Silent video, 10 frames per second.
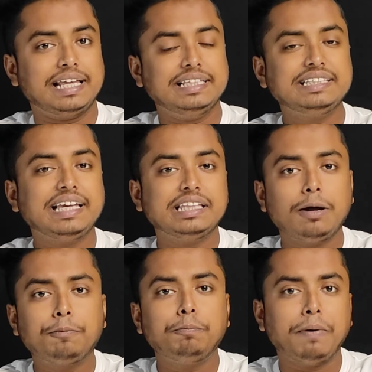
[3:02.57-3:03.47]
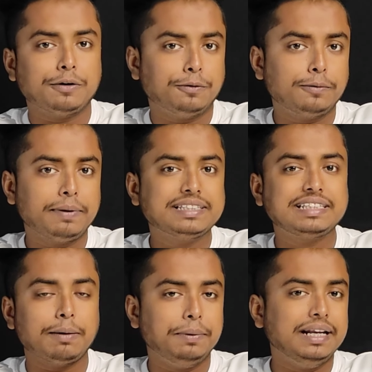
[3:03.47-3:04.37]
है जिसके अंदर आपको परफॉर्मेंस
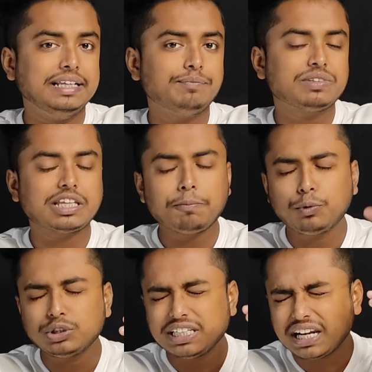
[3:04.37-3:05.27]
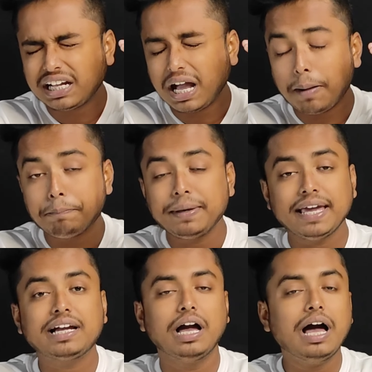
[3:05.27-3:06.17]
स्टेबिलिटी सब कुछ यार काफ़ी
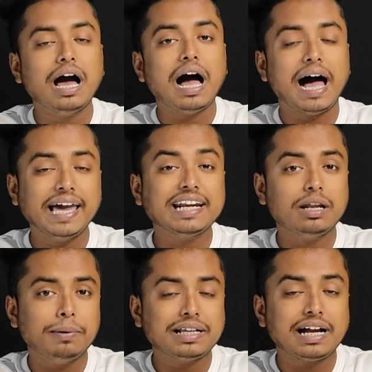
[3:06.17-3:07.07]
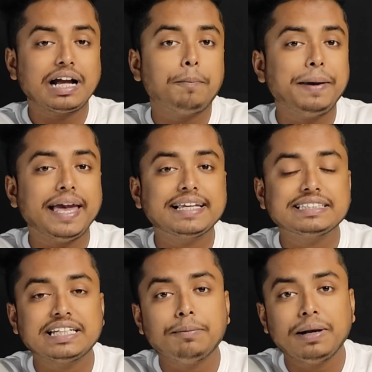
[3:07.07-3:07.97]
एक हायर लेवल का काफ़ी
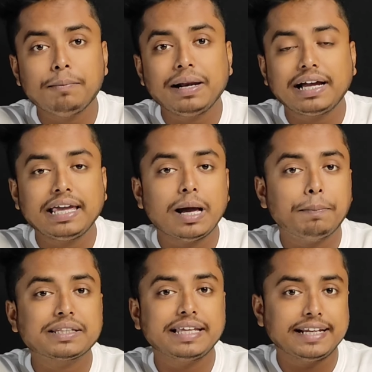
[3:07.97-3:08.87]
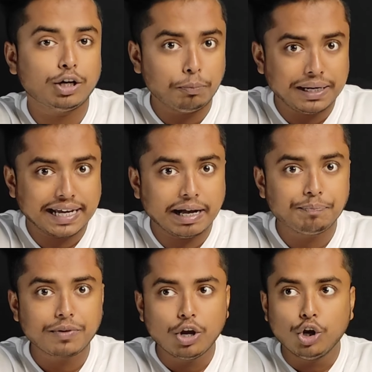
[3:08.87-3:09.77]
एक्सट्रीम लेवल का यहाँ पर देखने को मिलेगा
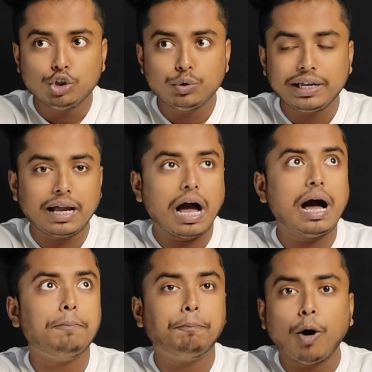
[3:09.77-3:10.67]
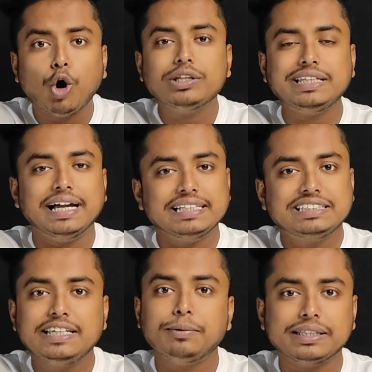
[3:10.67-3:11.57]
जो एक बहुत ही
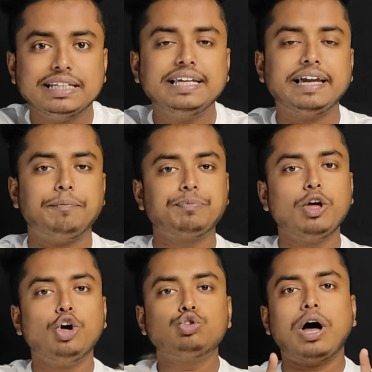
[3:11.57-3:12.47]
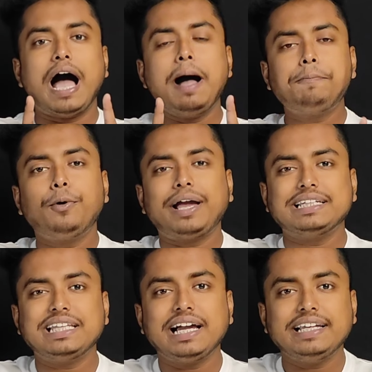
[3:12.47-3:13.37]
अच्छी बात है ठीक है तो आपको
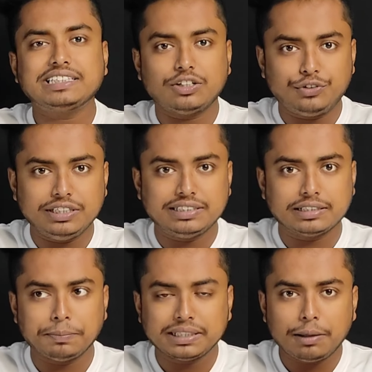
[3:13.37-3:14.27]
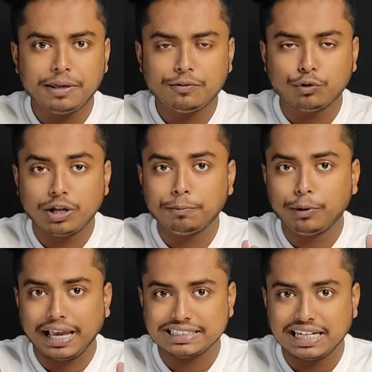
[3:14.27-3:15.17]
कैसा लगा इसका फीचर्स मतलब ये फ़ोन आपको
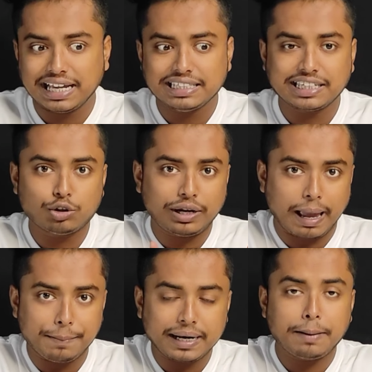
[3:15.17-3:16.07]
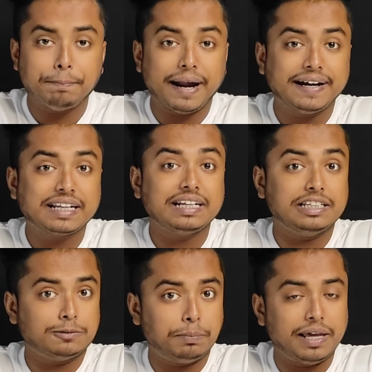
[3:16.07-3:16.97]
कैसा लगा इसका जो कैमरा बैटरी
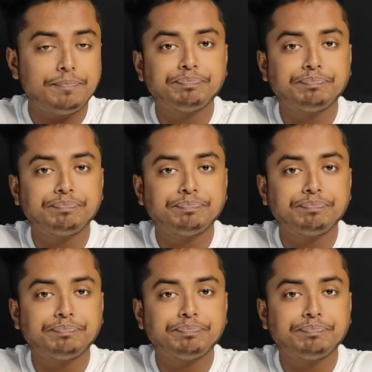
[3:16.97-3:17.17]
डिस्प्ले